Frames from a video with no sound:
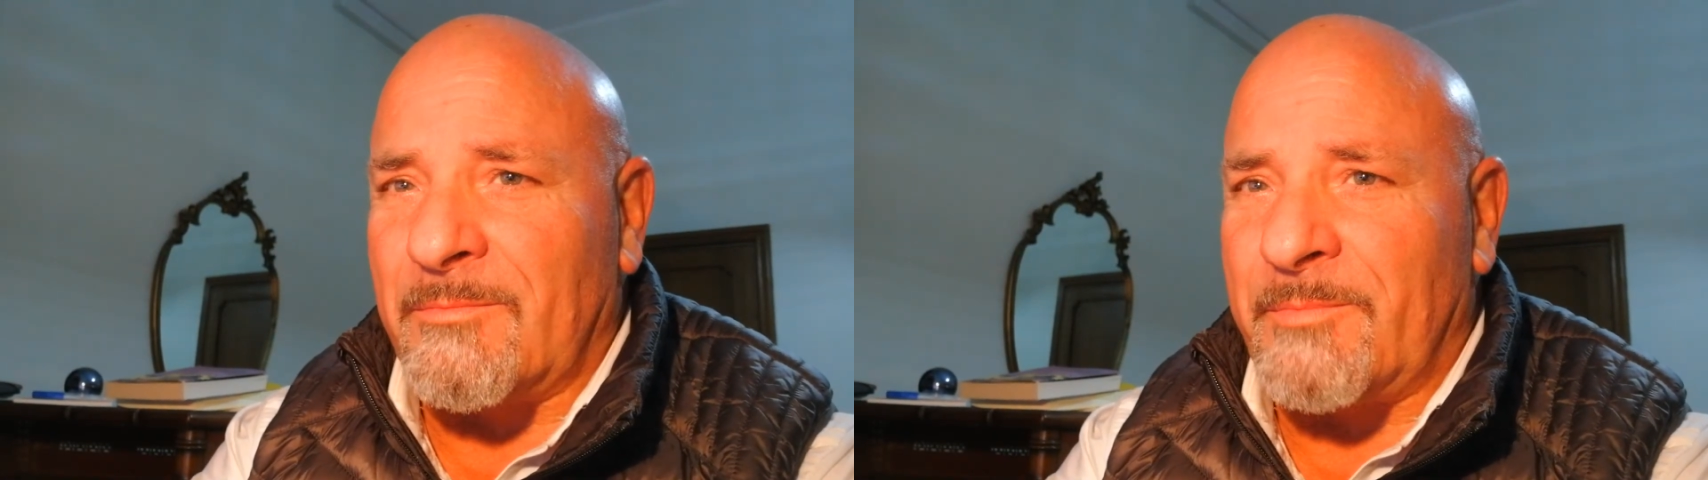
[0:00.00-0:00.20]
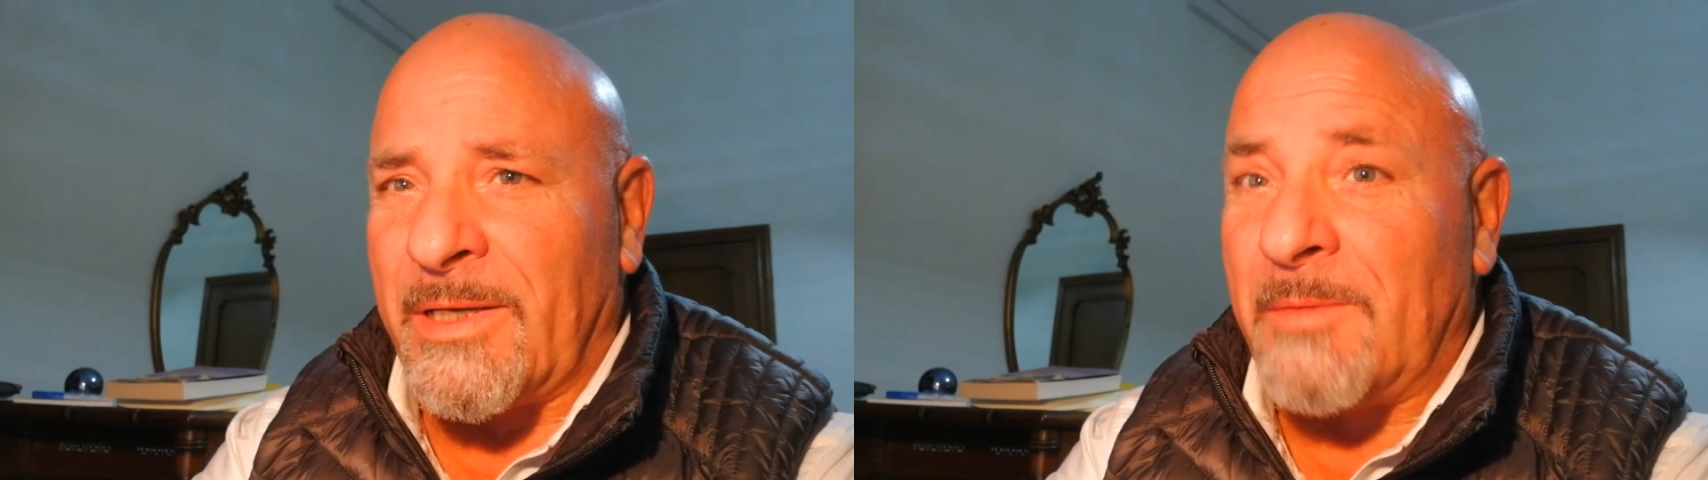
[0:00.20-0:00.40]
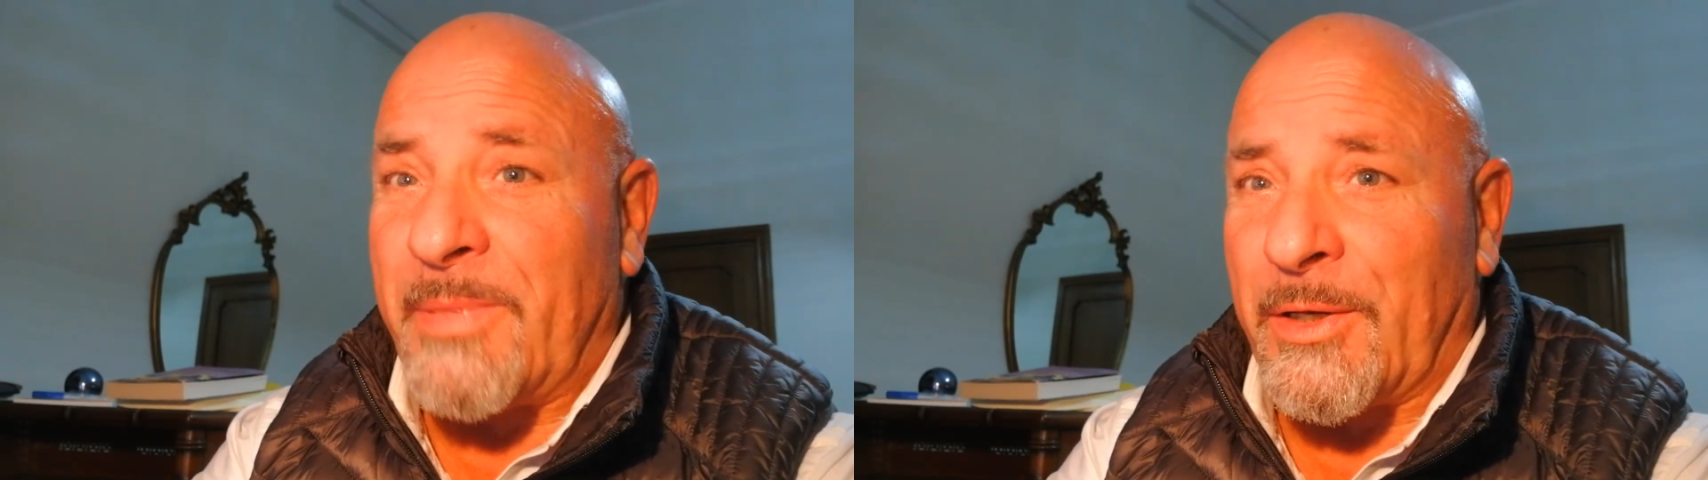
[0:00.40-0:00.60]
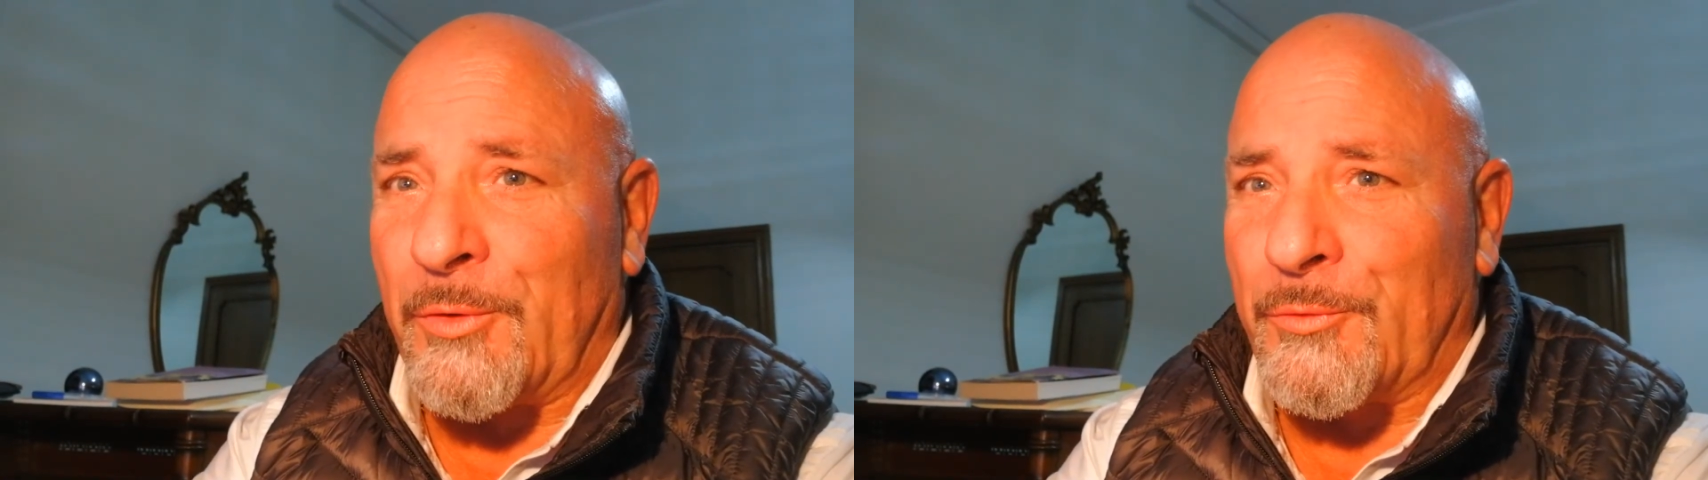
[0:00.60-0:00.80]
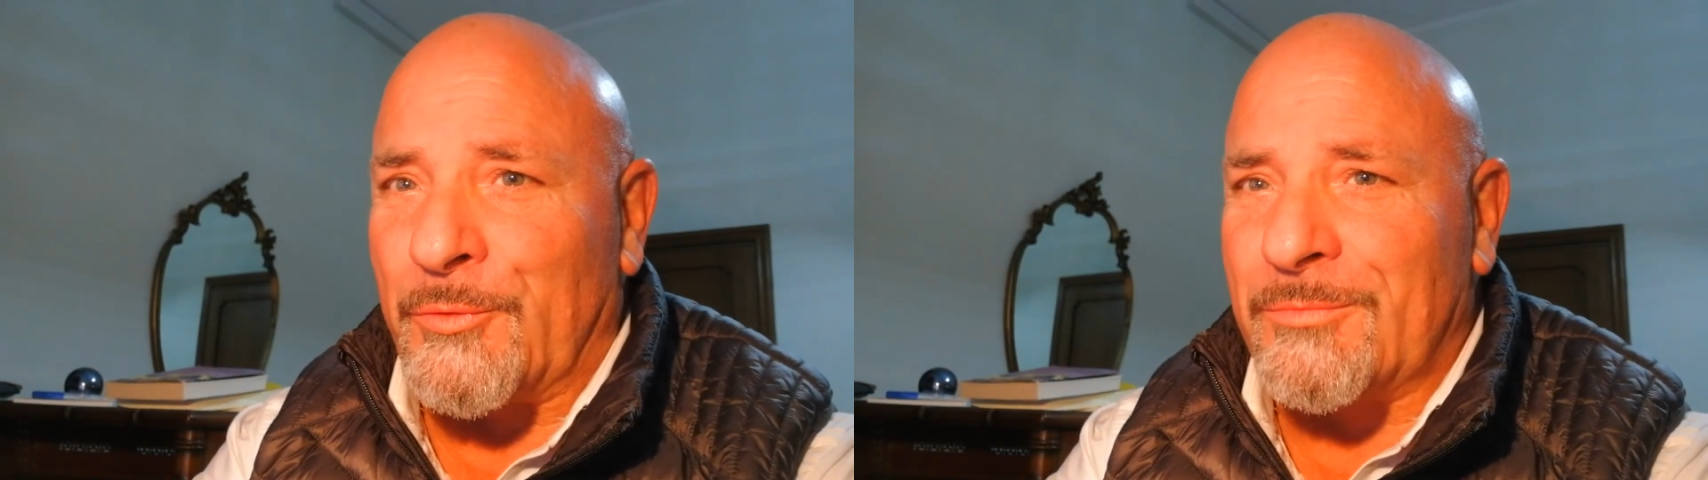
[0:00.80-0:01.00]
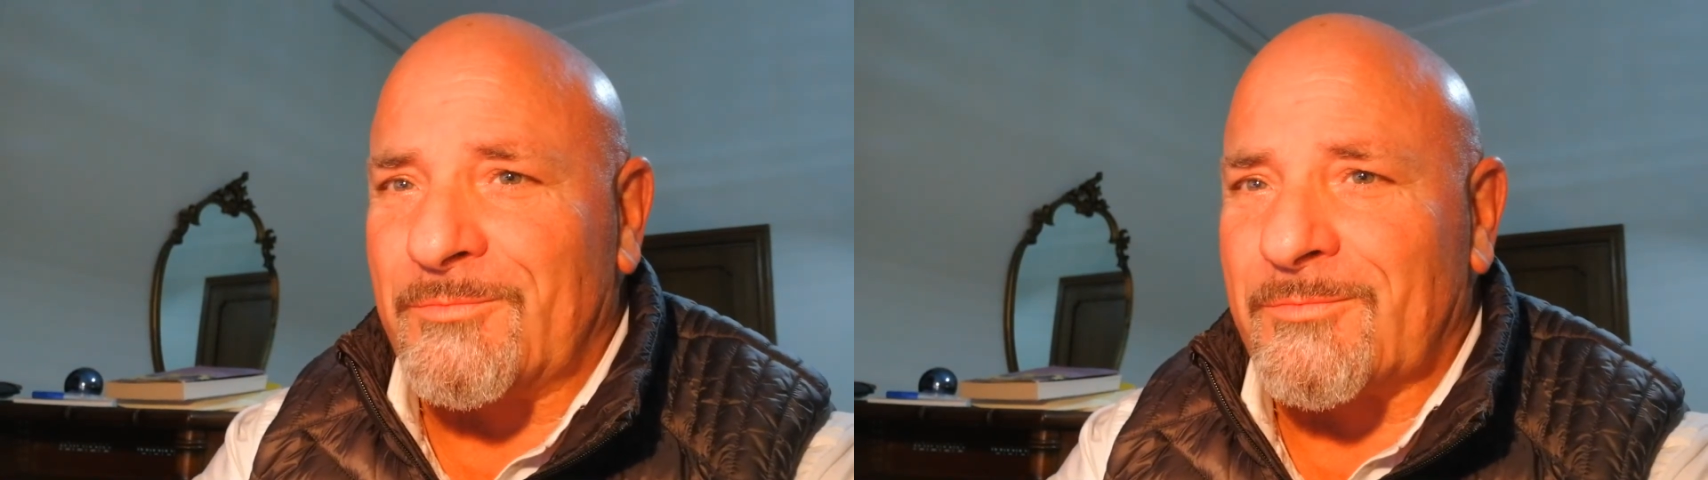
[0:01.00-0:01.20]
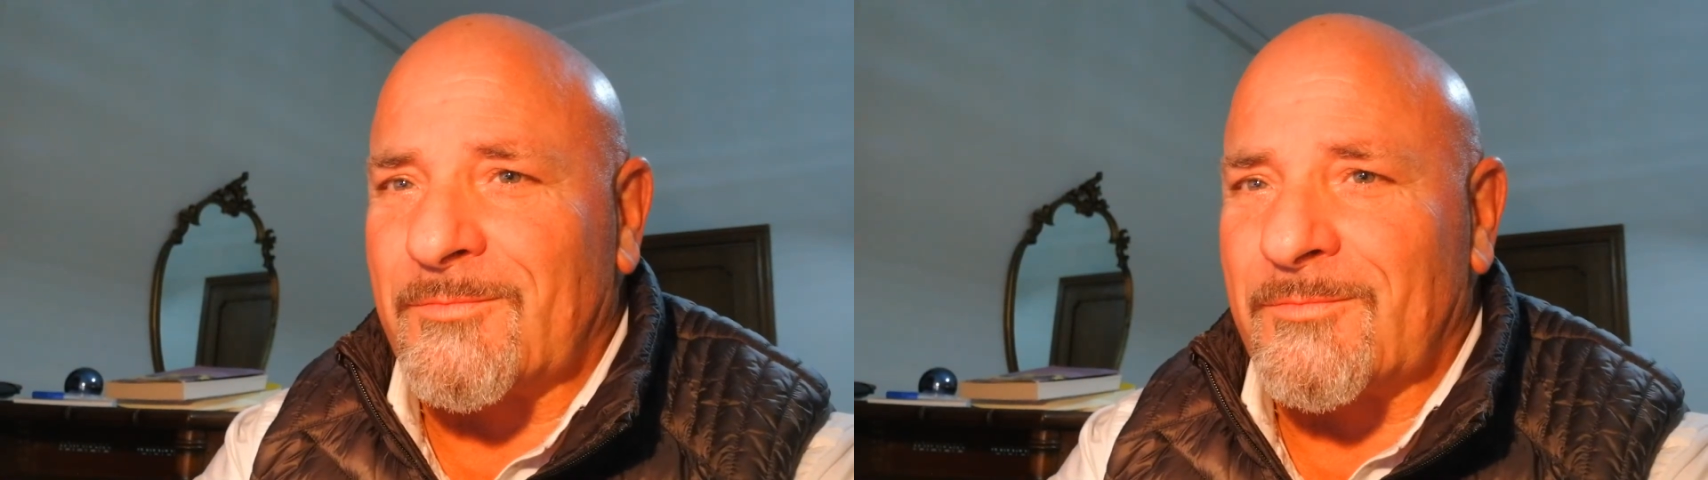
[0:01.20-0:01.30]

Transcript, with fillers: per il periodo.